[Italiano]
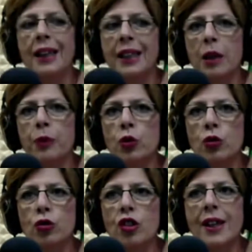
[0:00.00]
che ha più
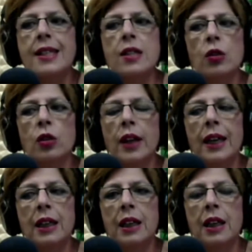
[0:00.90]
successo è
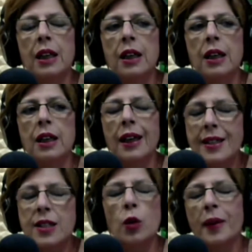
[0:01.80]
il, eh, la
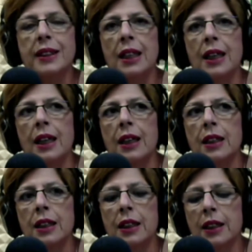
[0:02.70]

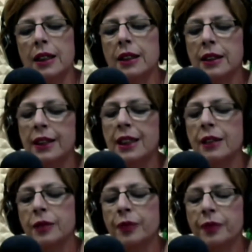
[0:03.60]
riscoperta uh,
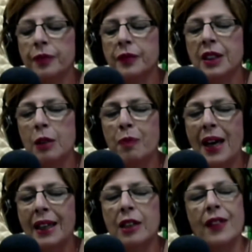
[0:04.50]
delle, del
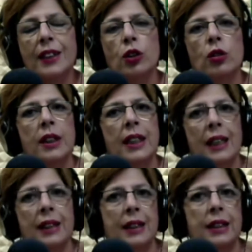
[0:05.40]
pane fatto con i
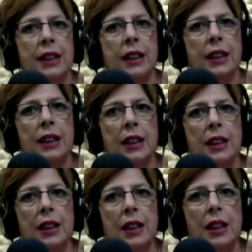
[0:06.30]
grani antichi.
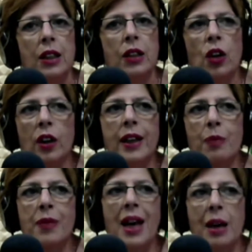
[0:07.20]
Ecco. Noi
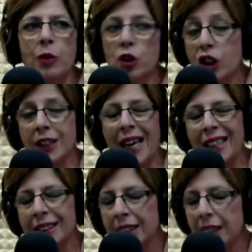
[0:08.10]
abbiamo
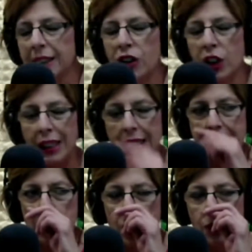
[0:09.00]
citati dal De
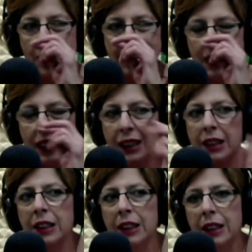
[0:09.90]
Cillis
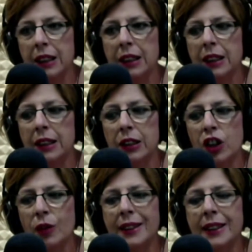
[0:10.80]
50, uh,
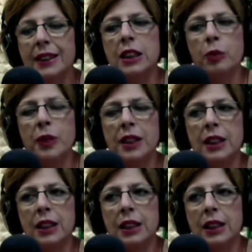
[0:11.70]
50 tipi
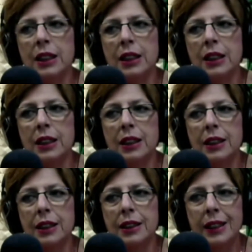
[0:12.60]

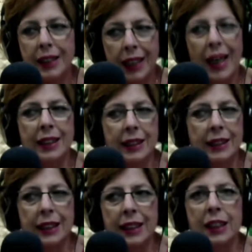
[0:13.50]
di, di, grani
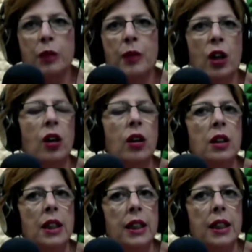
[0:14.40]
antichi, però
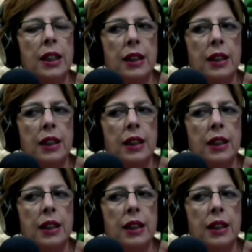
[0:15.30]
in,